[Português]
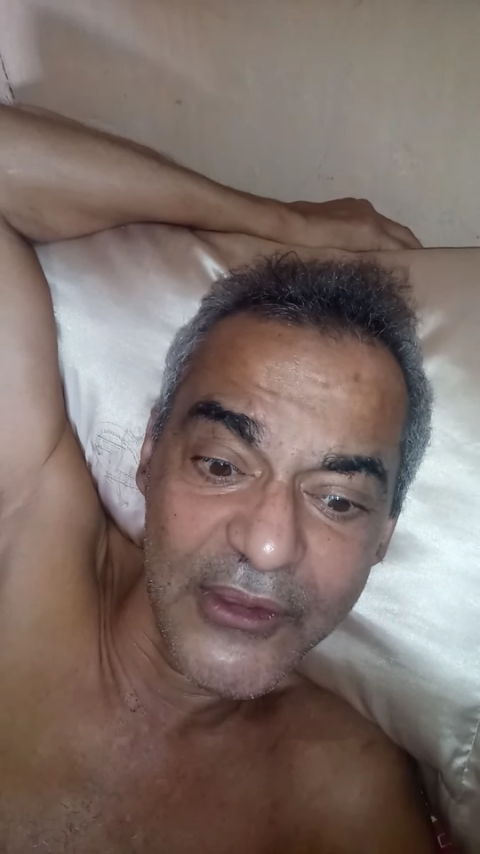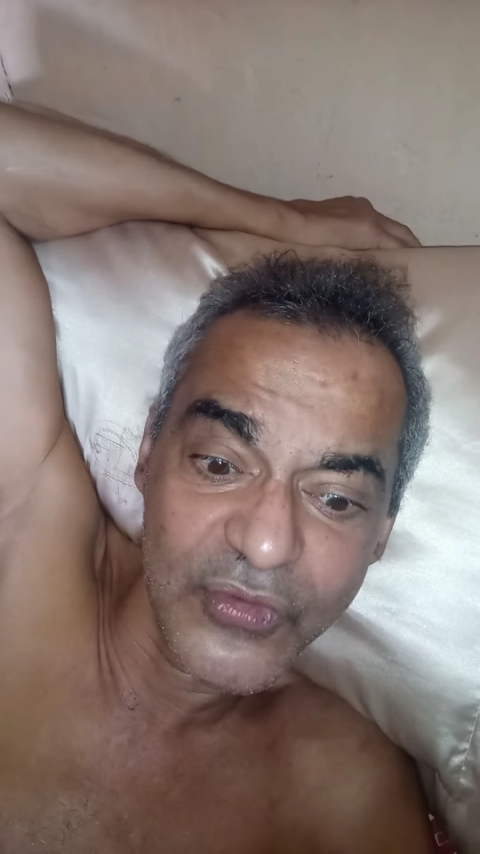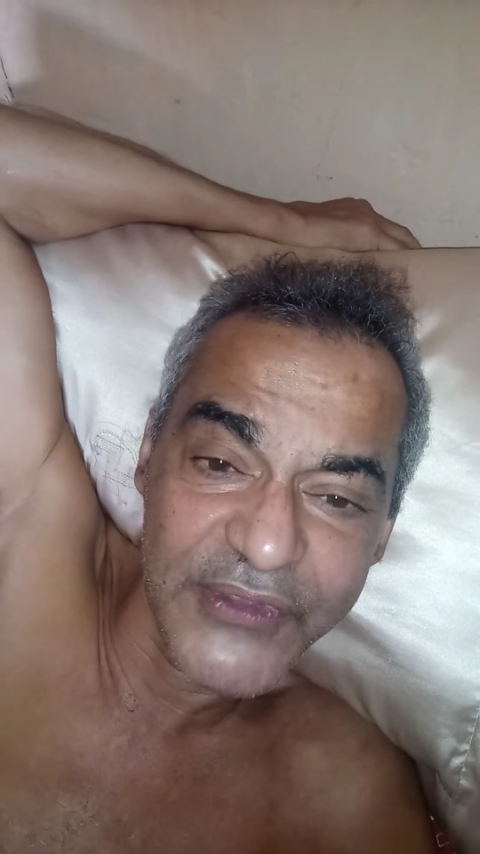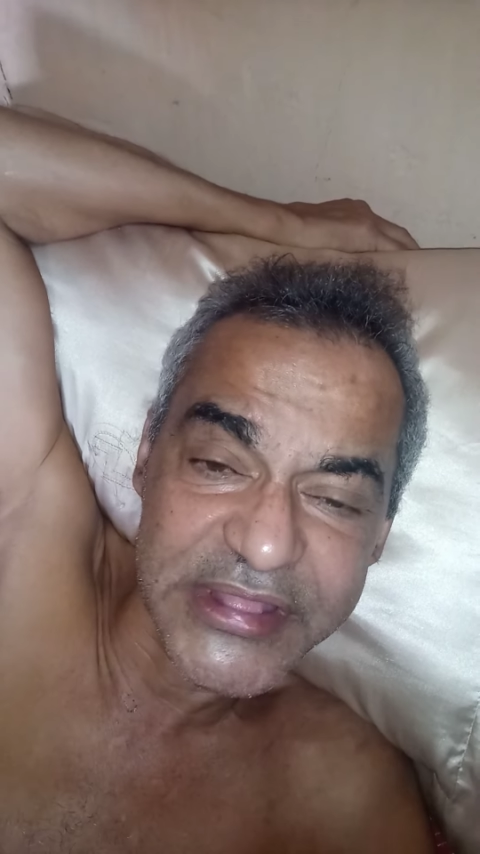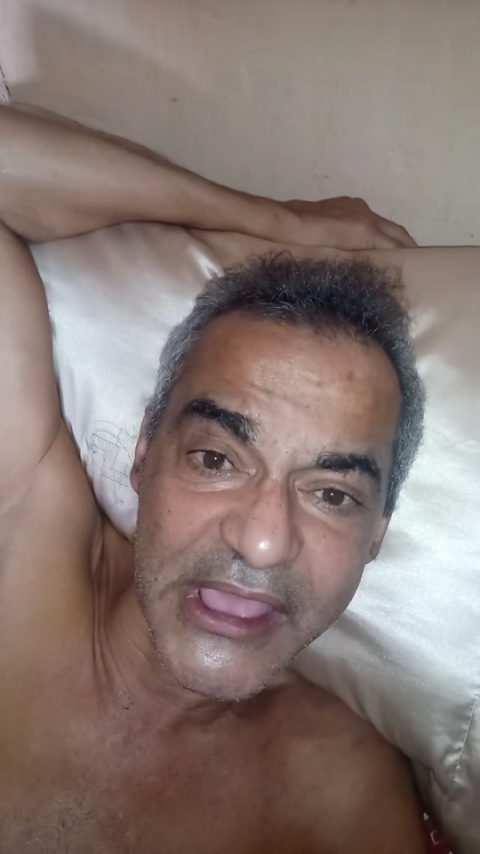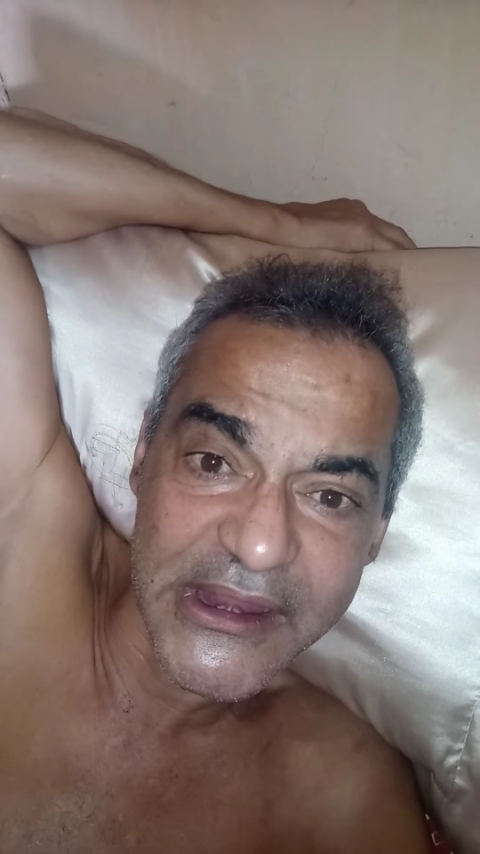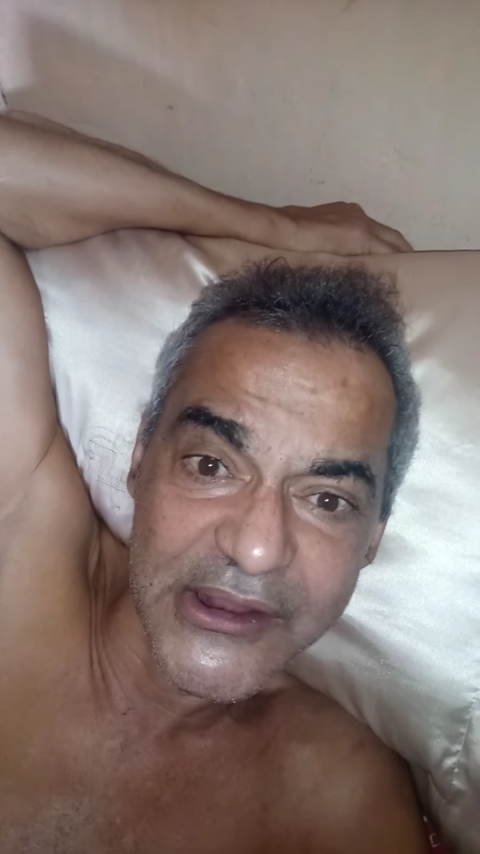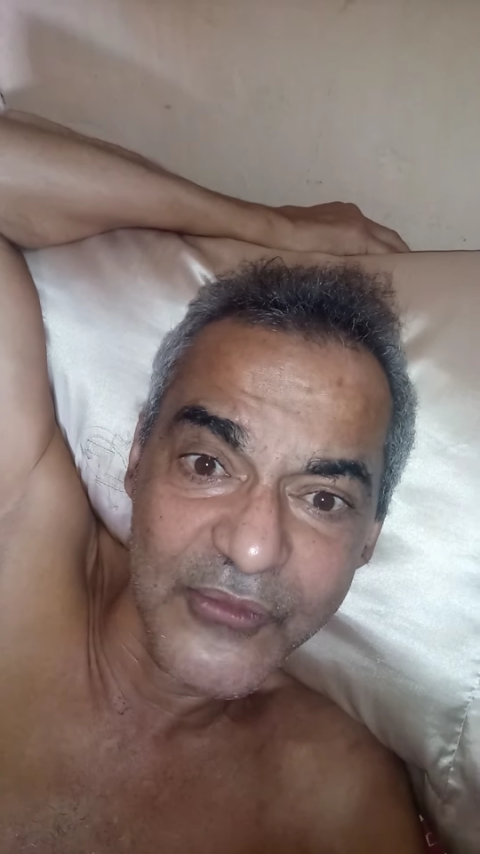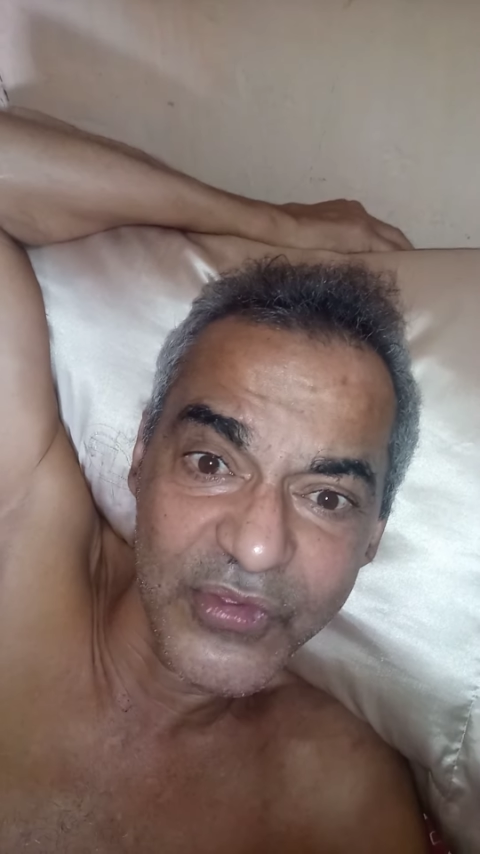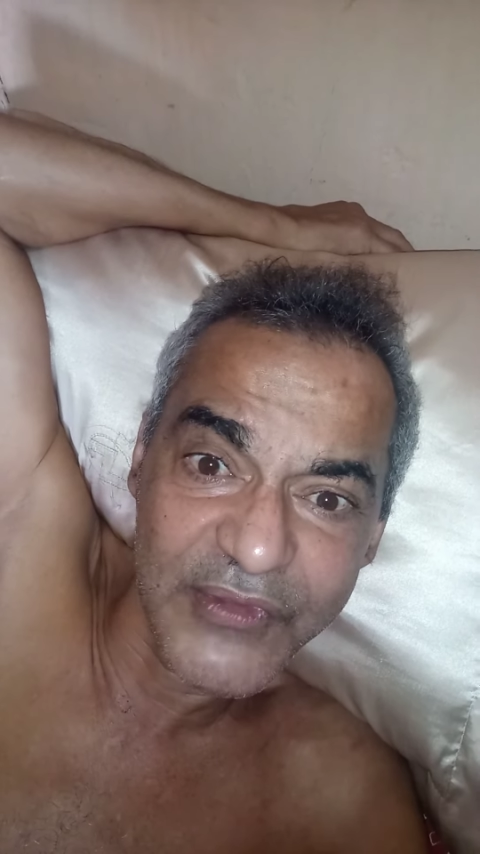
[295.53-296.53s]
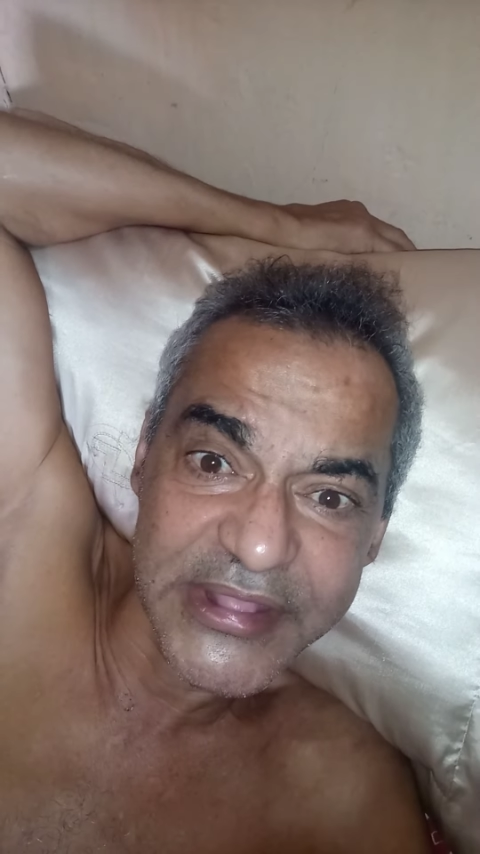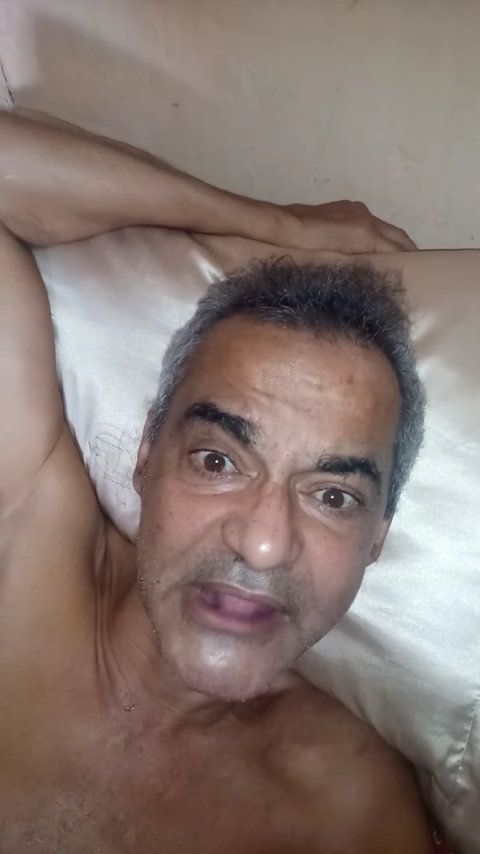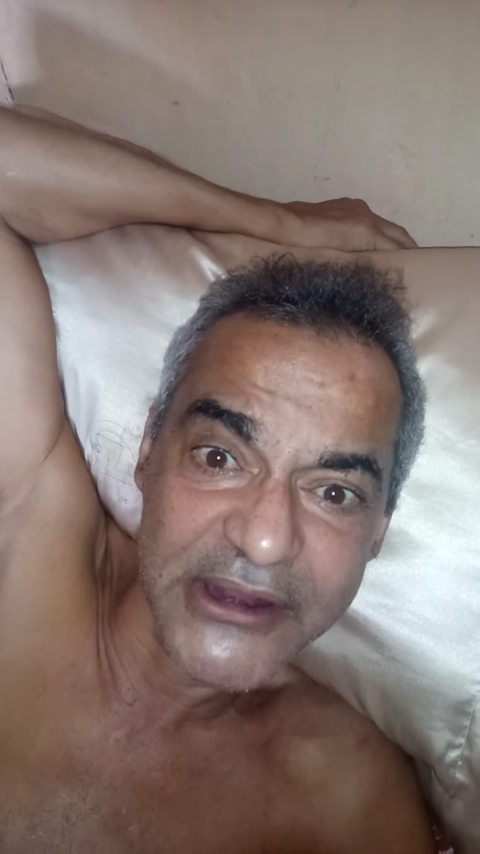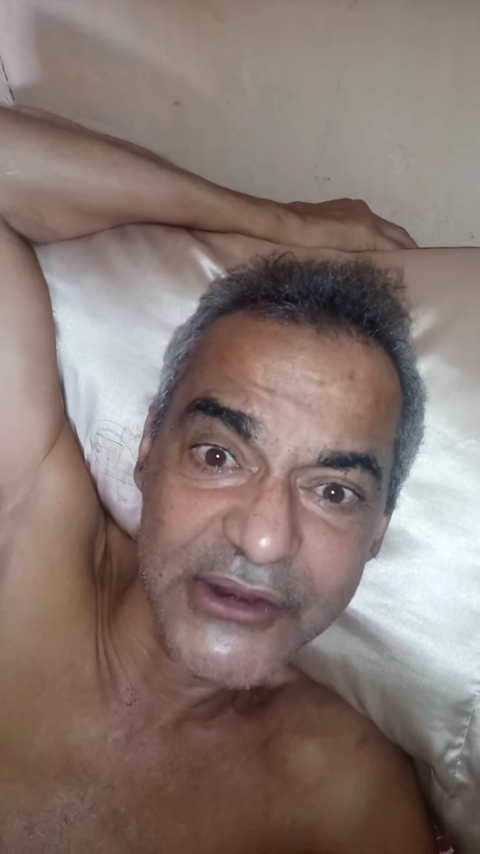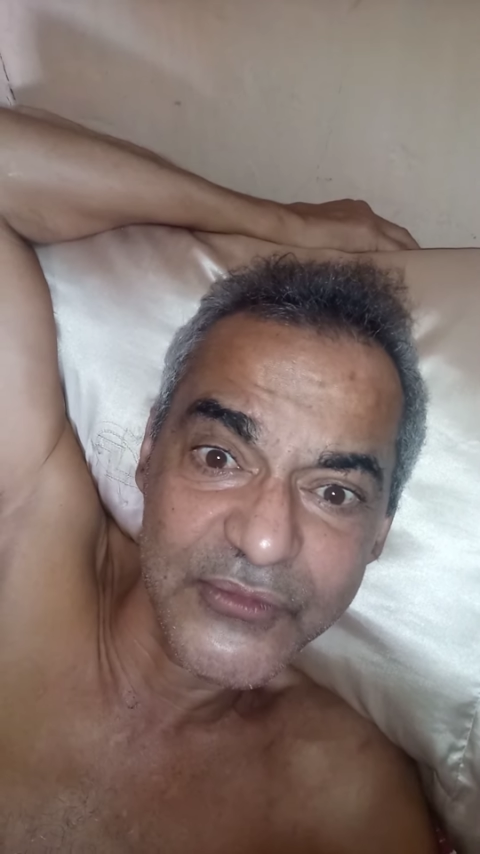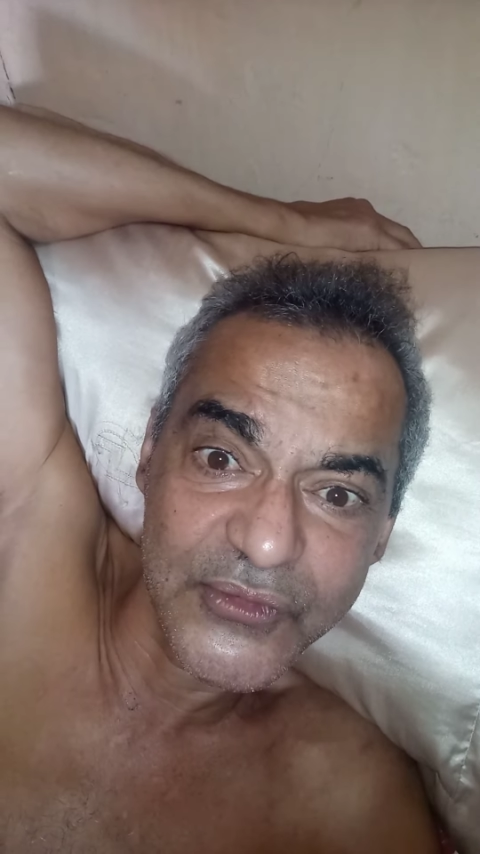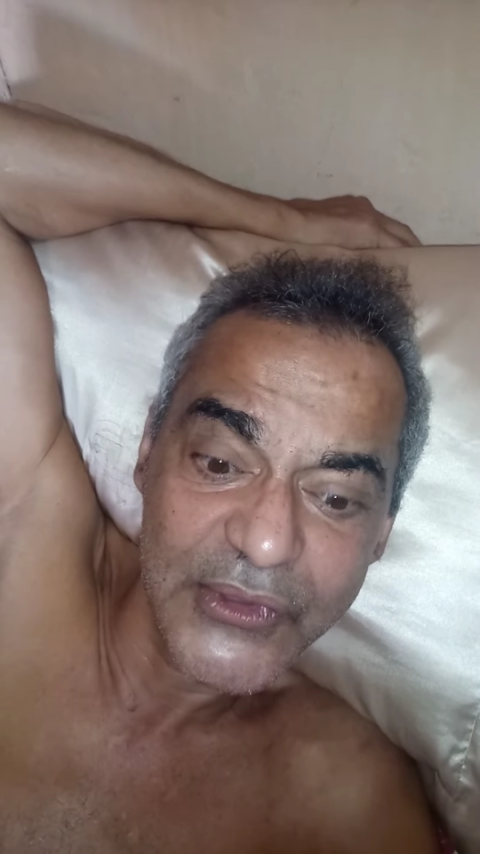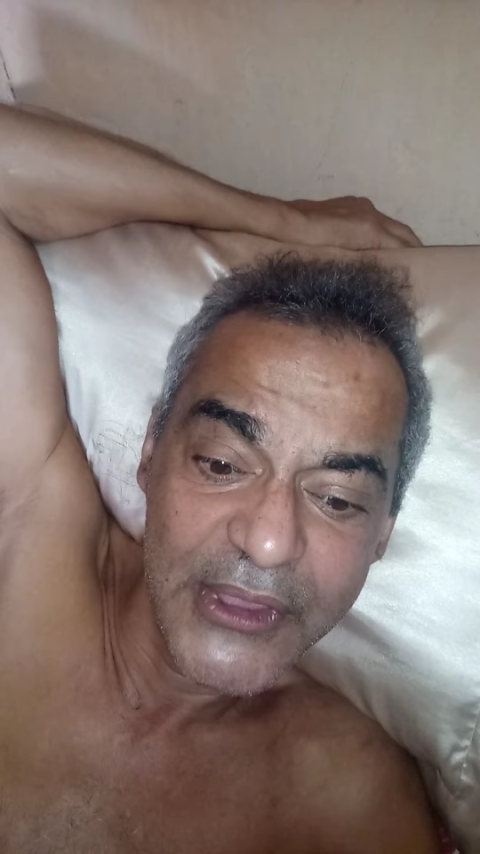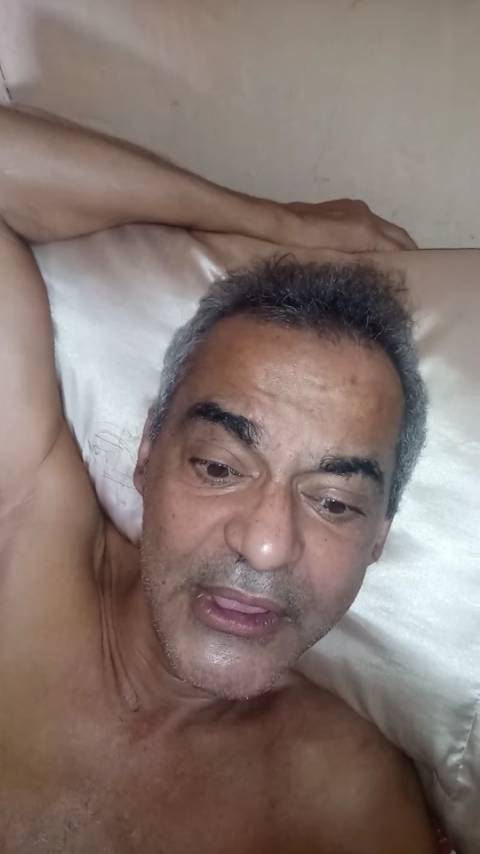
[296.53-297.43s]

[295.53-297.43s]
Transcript: E os veteranos, os veteranos